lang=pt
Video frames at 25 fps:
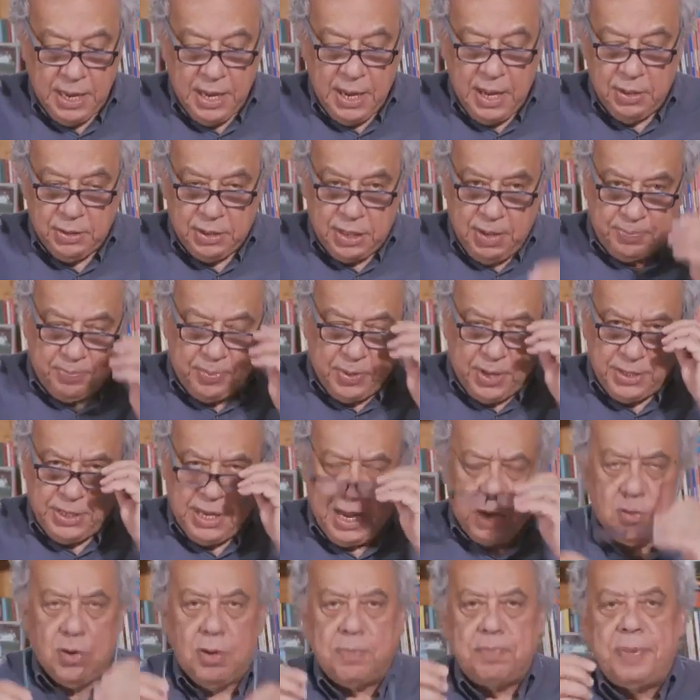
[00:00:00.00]
você pode
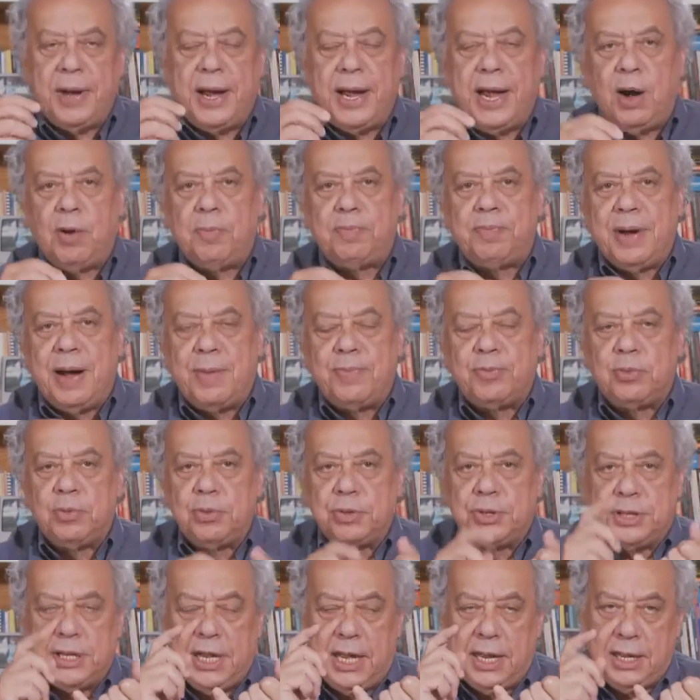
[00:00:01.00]
acompanhar o Papo com
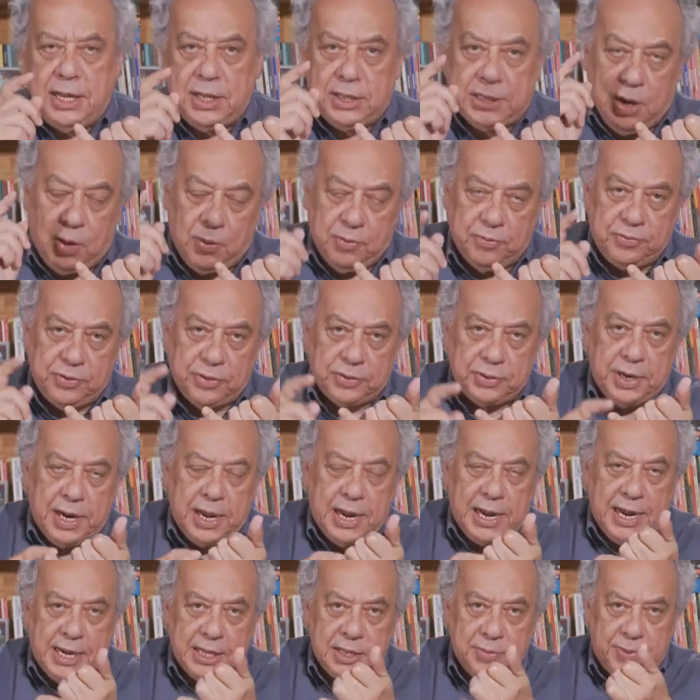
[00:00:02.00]
o Zé e estar tá ouvindo na
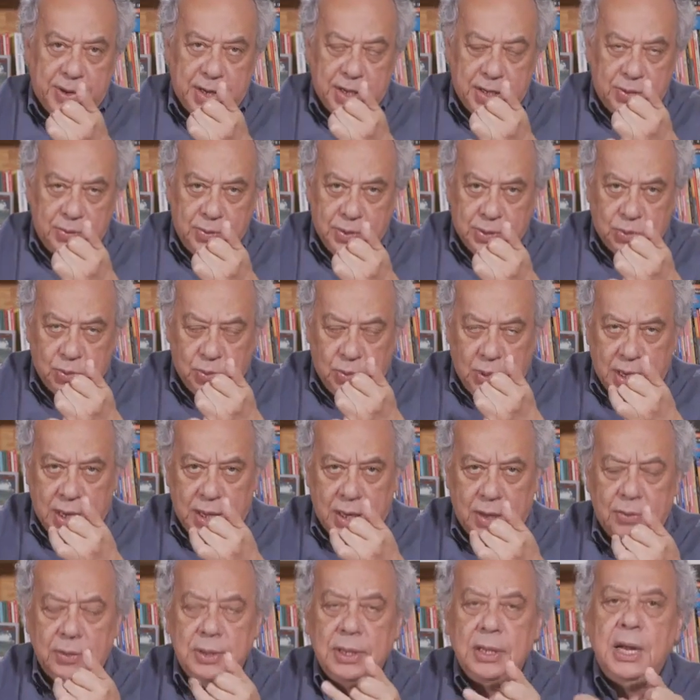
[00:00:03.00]
Rádio Brasil
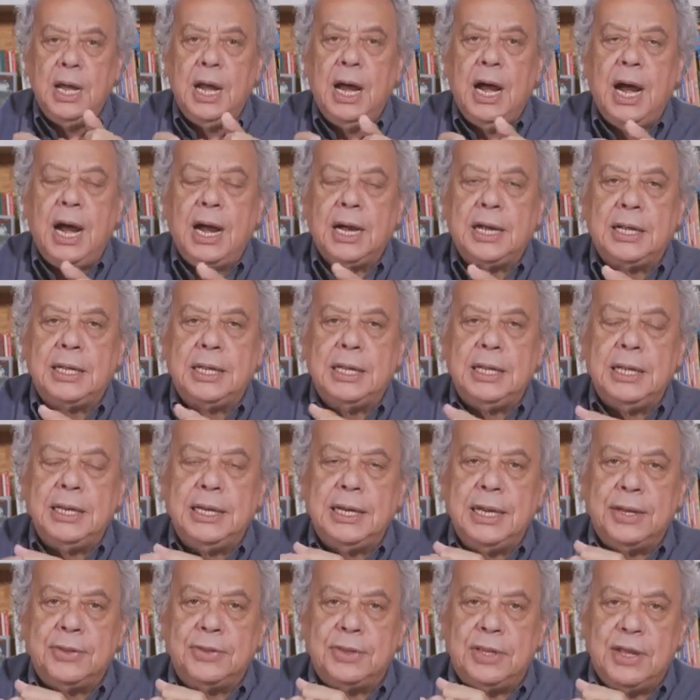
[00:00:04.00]
Atual, aqui
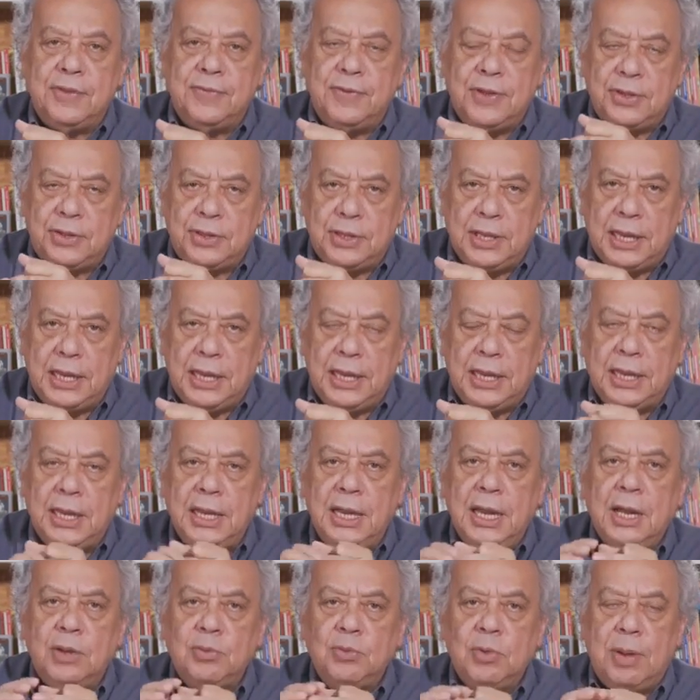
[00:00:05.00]
na
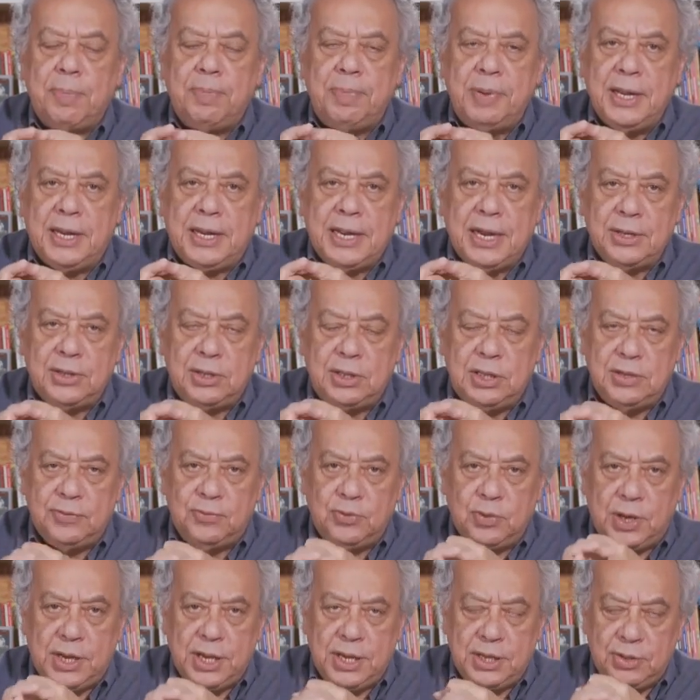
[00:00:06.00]
TVT, no
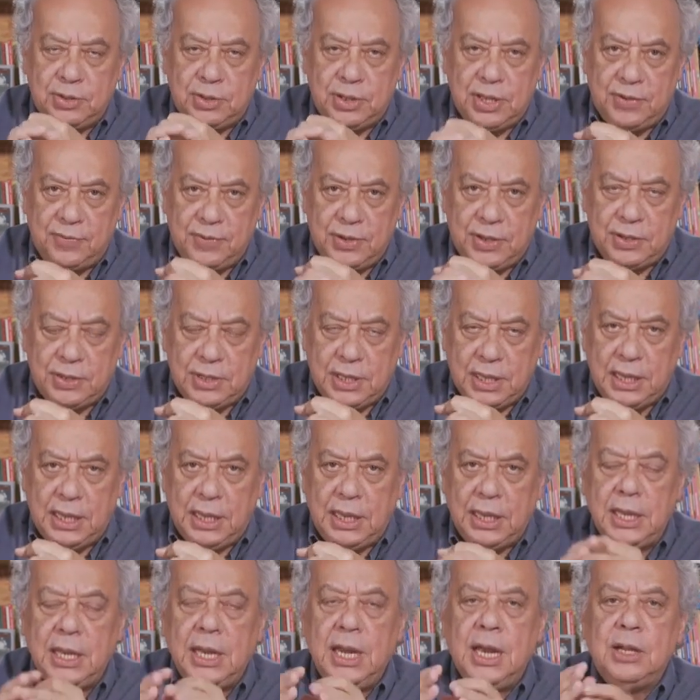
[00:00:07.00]
aplicativo Rede
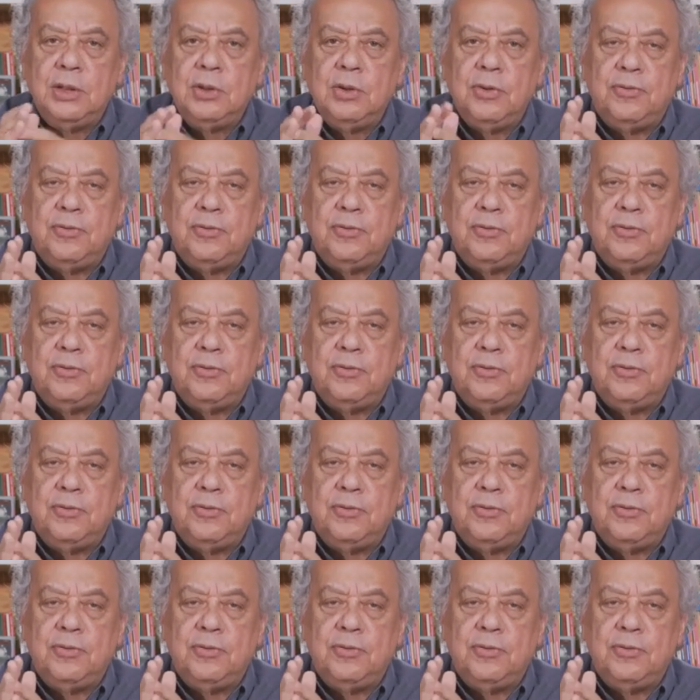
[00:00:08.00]
TVT, no